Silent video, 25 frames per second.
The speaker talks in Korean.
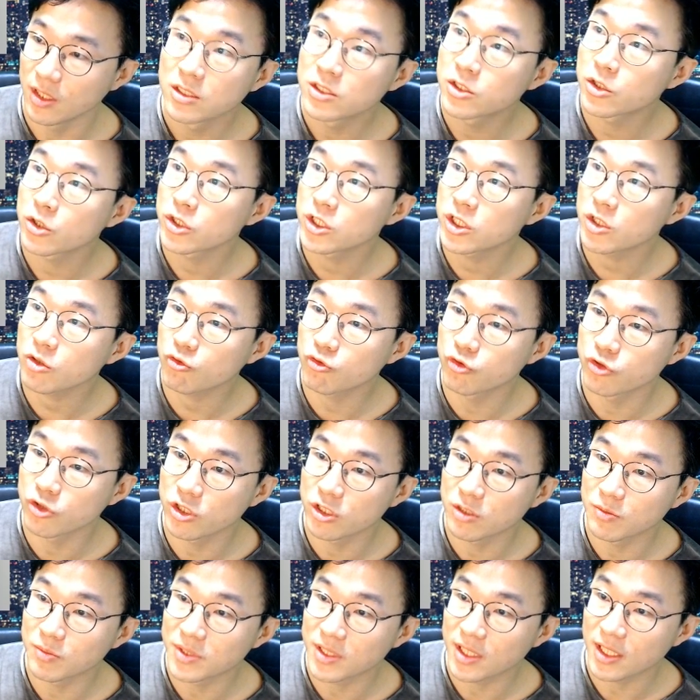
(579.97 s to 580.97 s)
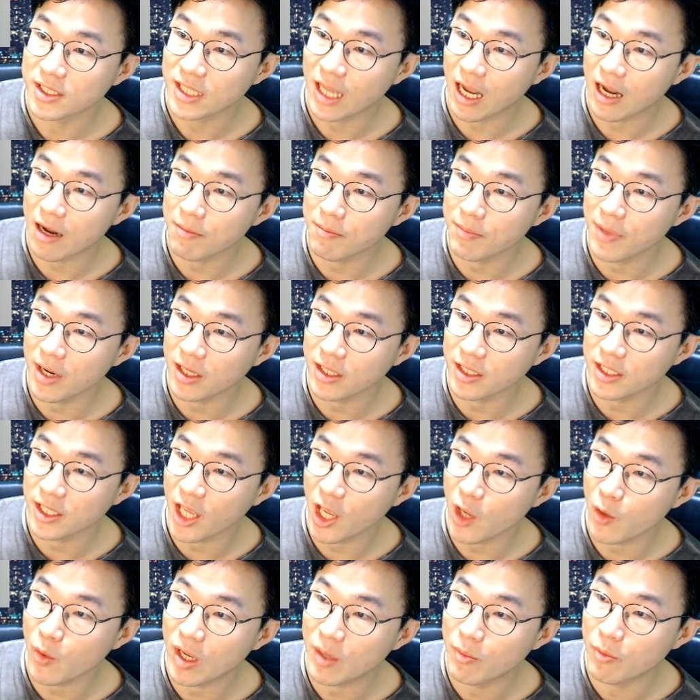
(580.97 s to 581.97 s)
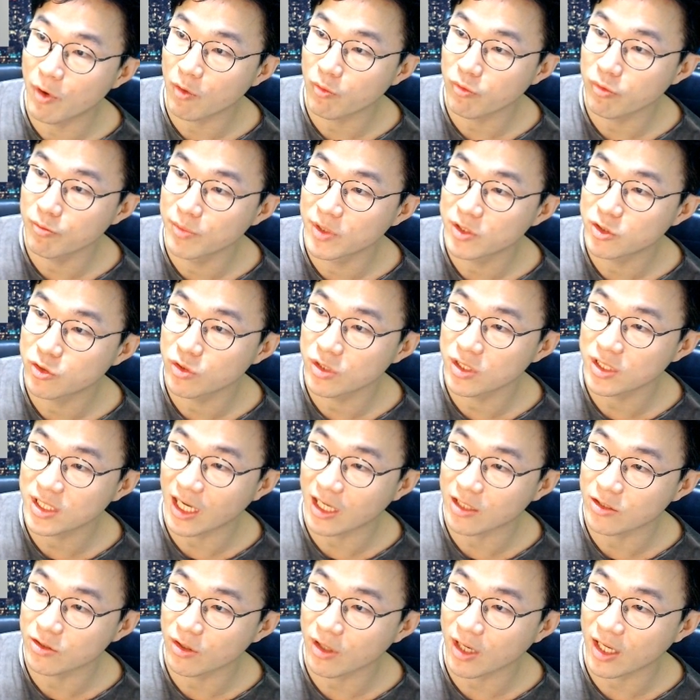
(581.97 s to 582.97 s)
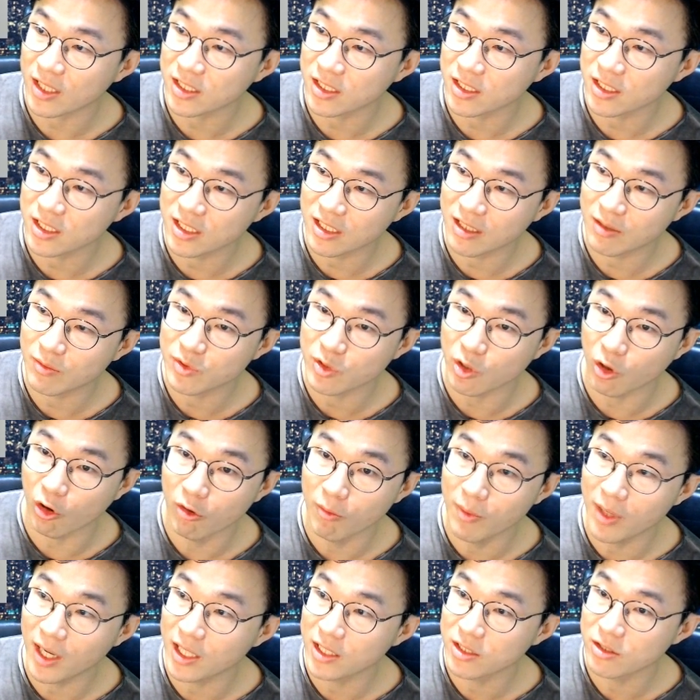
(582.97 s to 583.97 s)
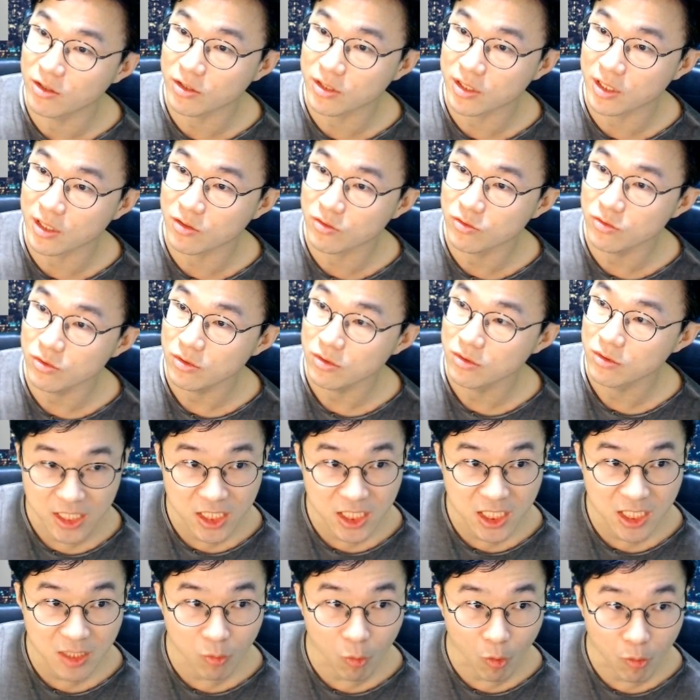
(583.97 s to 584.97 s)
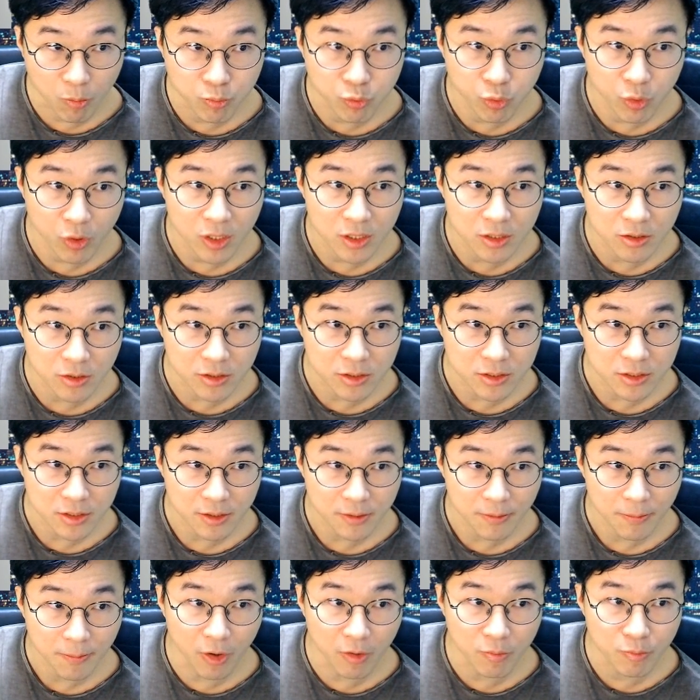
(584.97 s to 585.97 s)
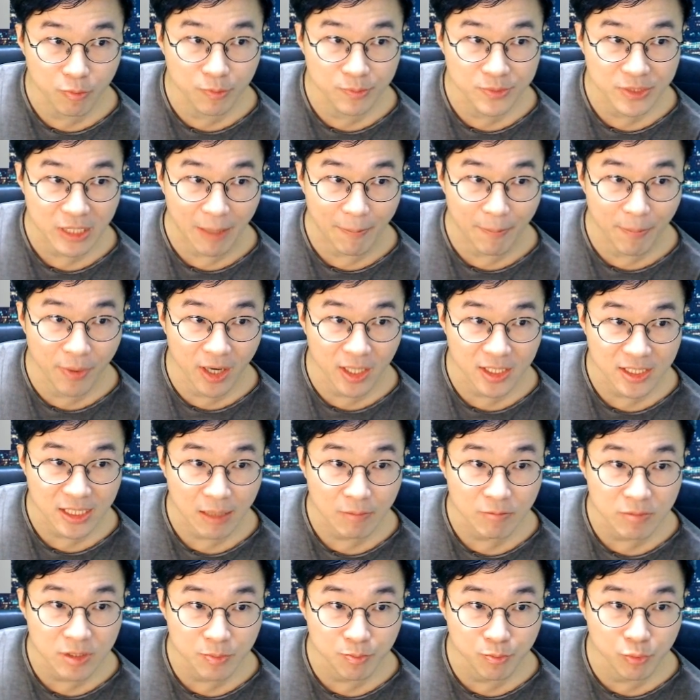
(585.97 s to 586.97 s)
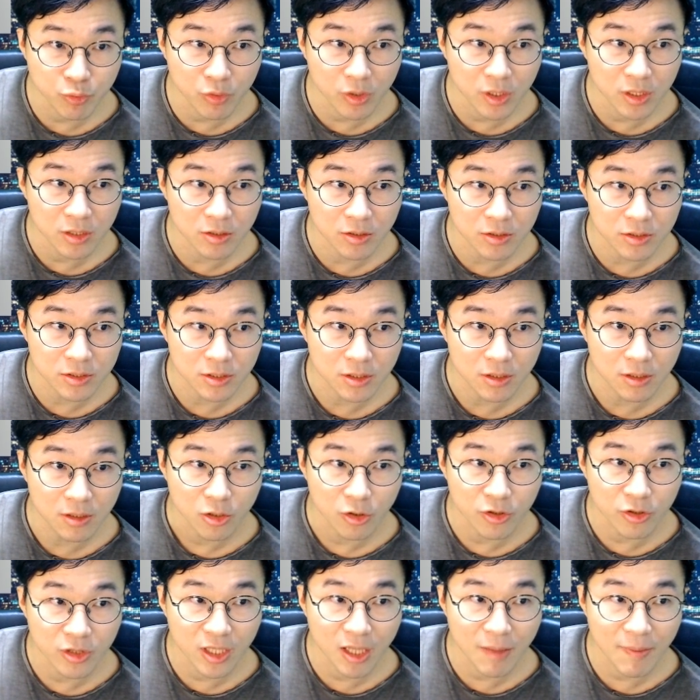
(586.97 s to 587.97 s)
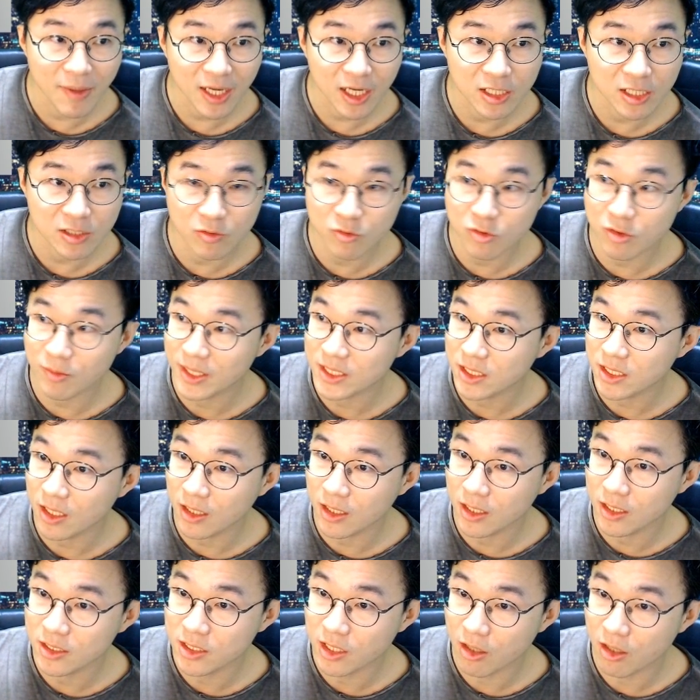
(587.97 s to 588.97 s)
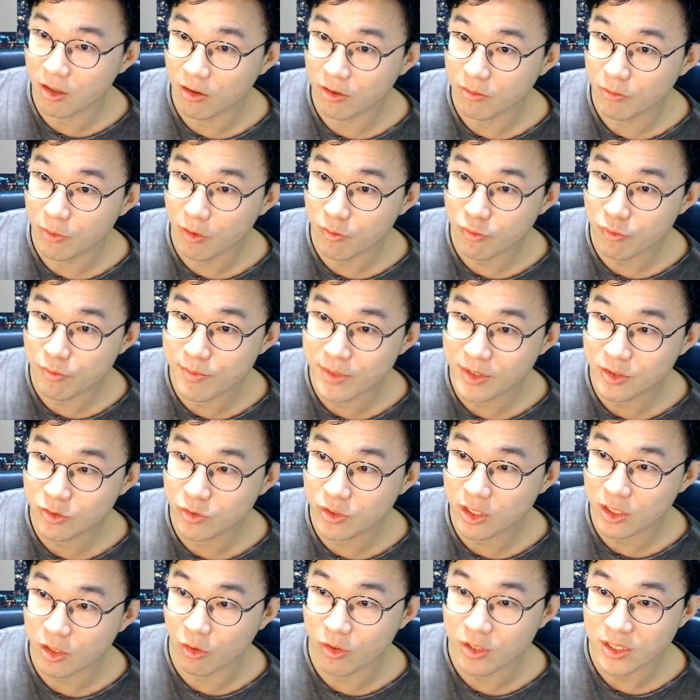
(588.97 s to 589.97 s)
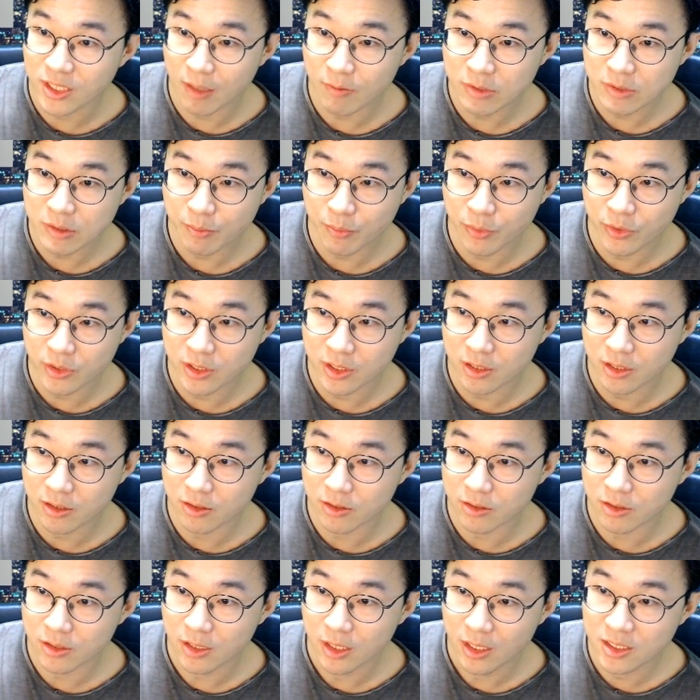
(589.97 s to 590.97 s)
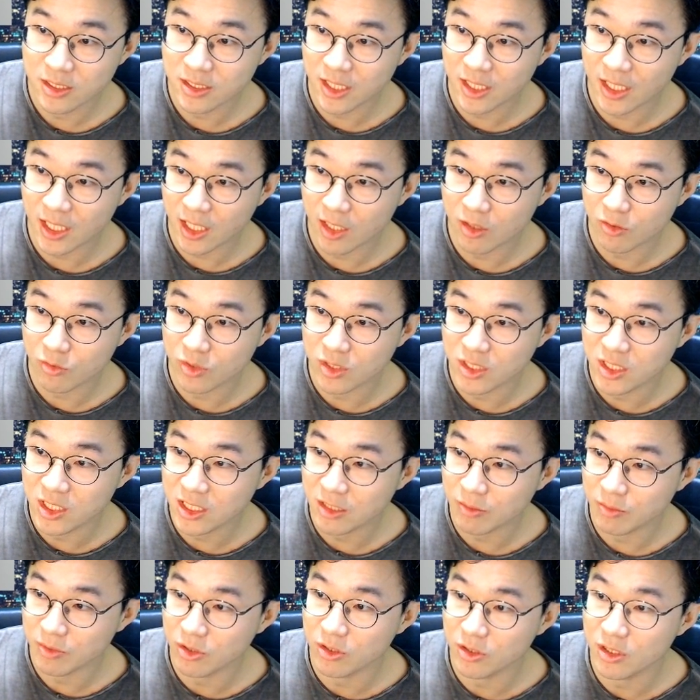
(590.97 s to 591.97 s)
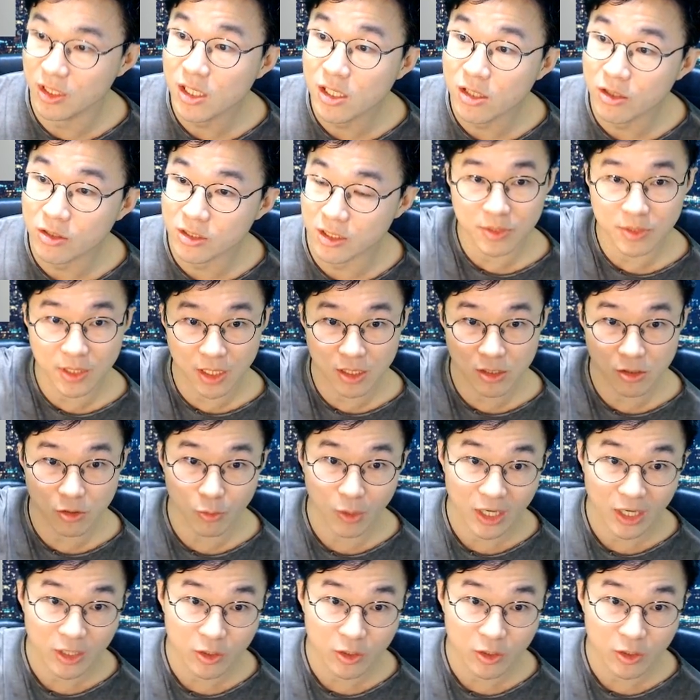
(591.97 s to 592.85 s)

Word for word: 2019년입니다. 상반기 해외 명품 매출이 작년 같은 기간보다 얼마가 늘었다고? 25%가 늘었어요. 명품 자파가 30%가 늘었어. 요 현대백화점도 마찬가지예요. 명품 매출이 거의 30%가 늘어 신세계도 20, 이거 1년입니다. 1년.